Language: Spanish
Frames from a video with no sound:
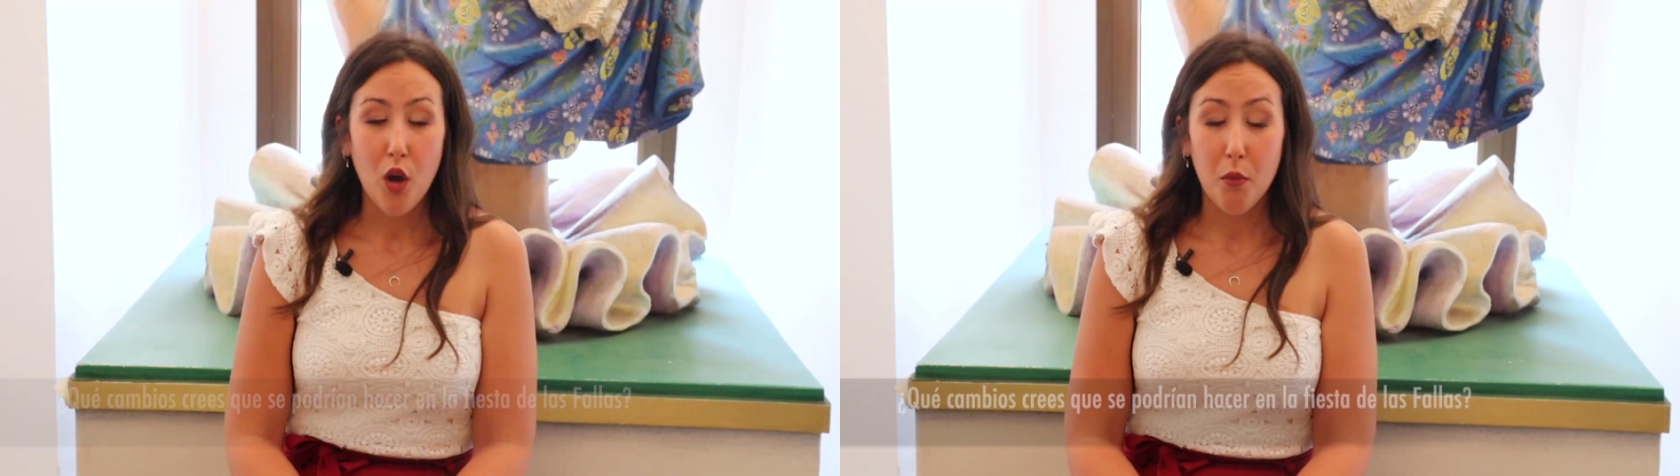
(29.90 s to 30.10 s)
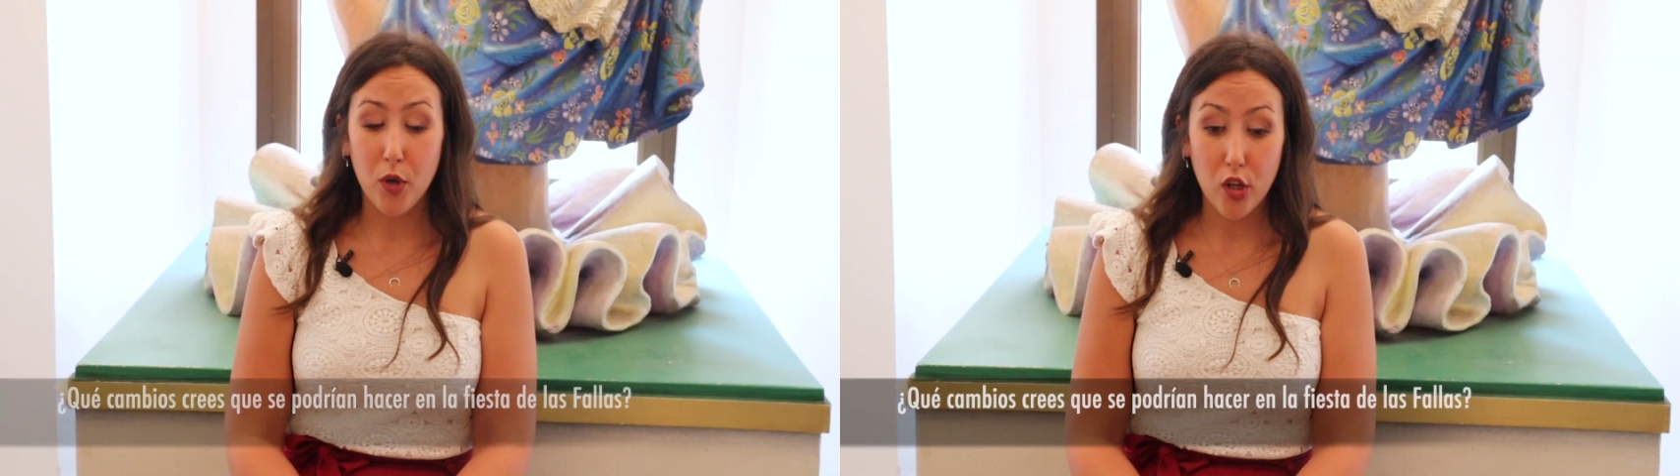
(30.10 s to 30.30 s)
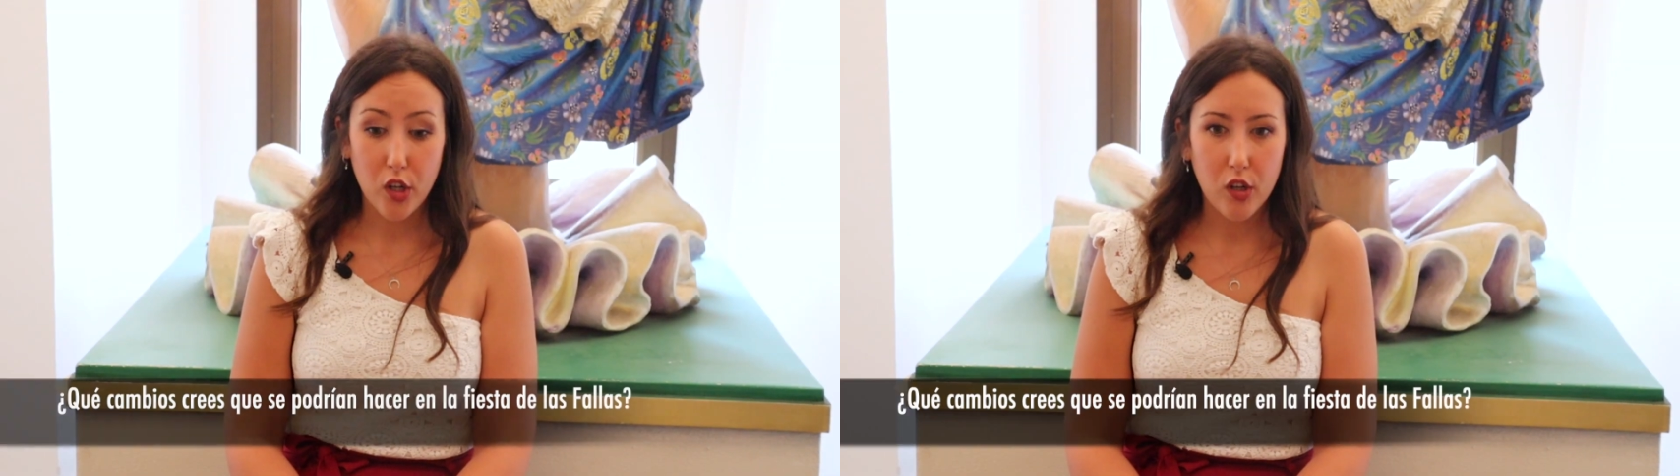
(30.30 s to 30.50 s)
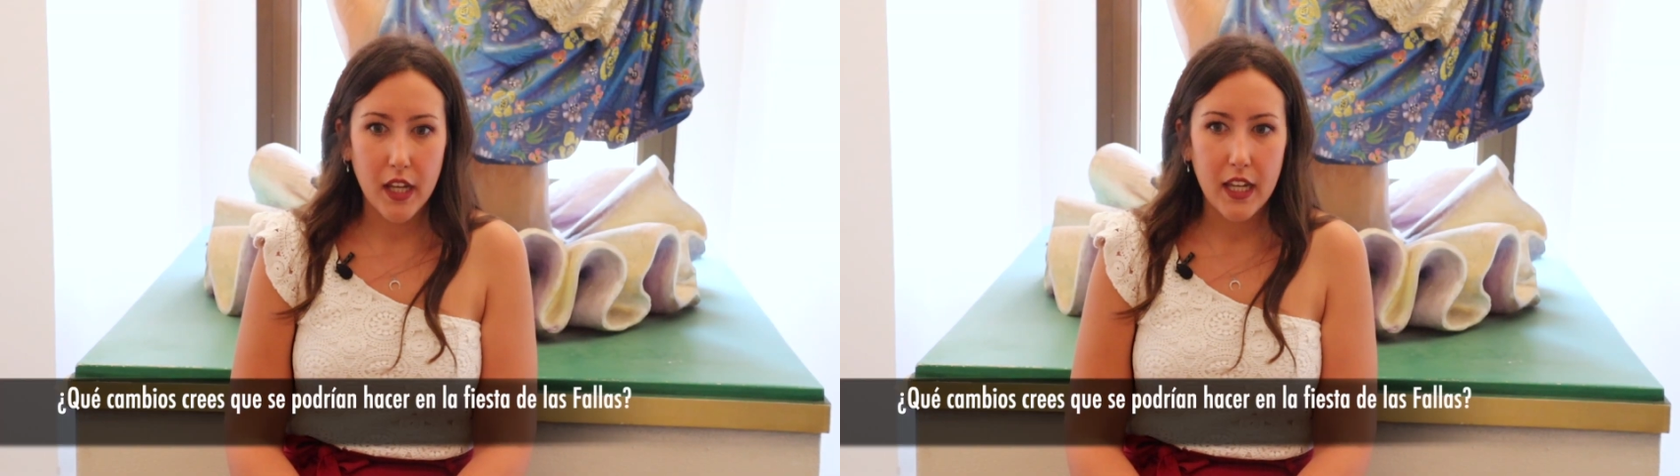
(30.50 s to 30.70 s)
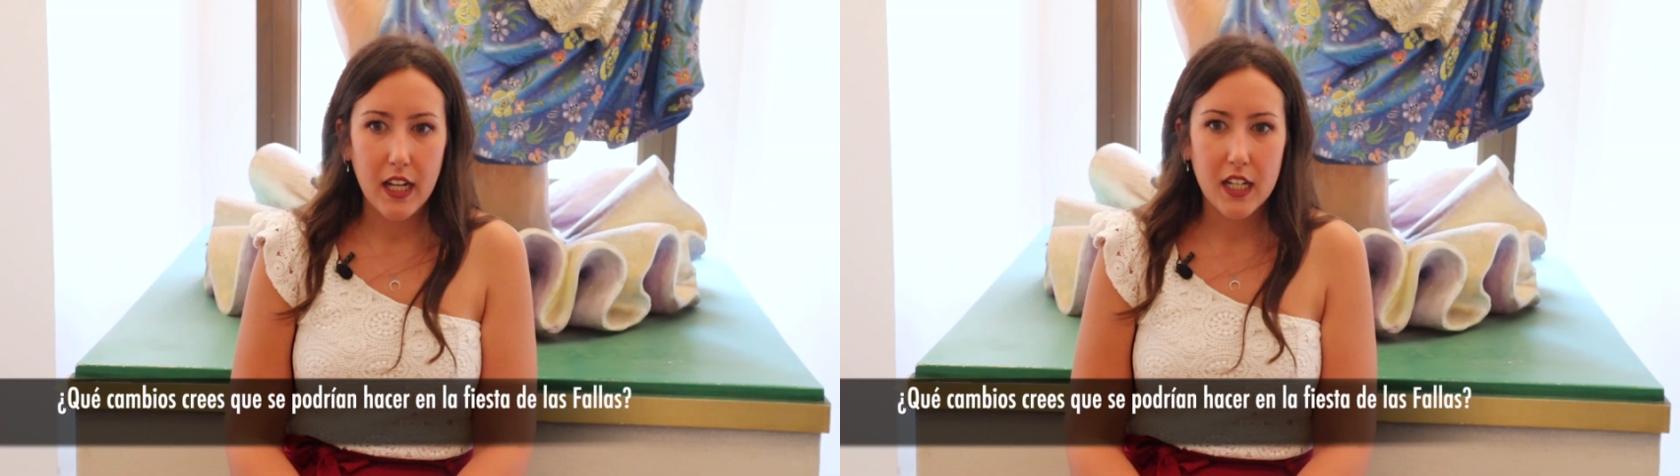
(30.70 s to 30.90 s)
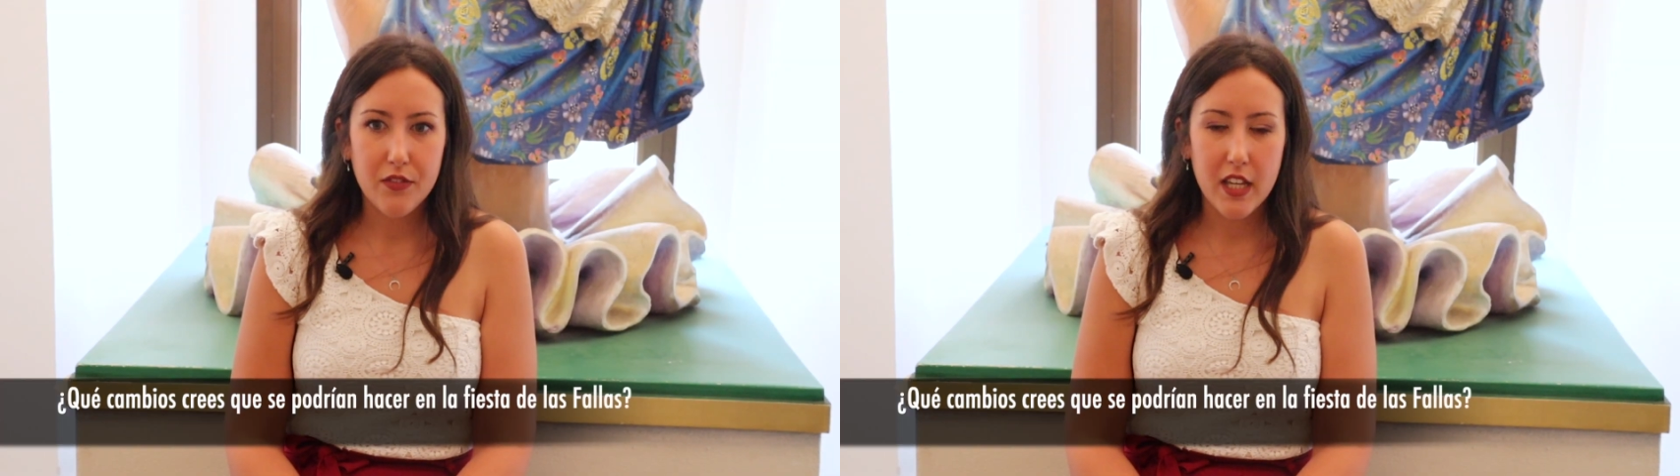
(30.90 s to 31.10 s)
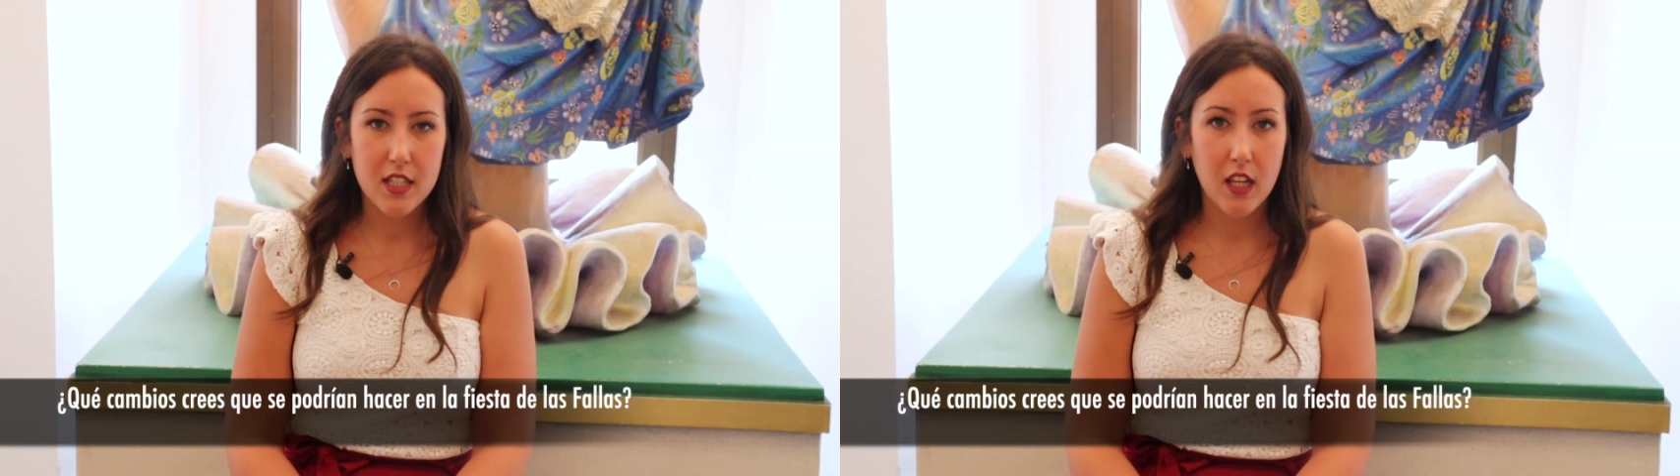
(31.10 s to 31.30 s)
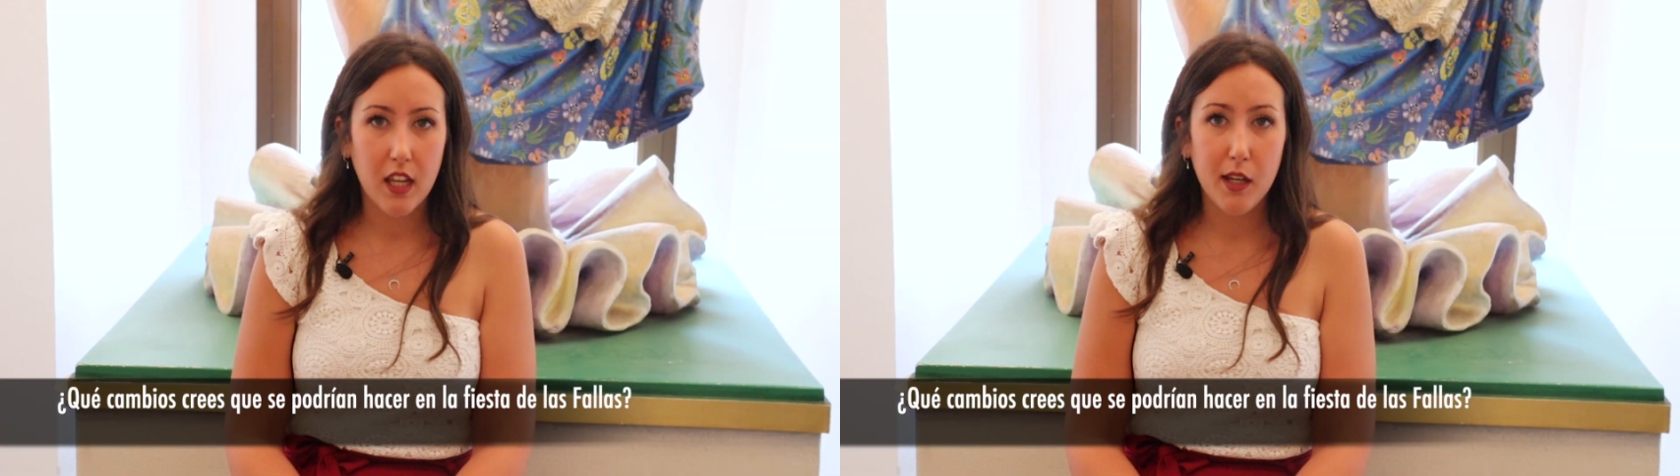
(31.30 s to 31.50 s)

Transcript: Bueno, creo que las fallas tienen que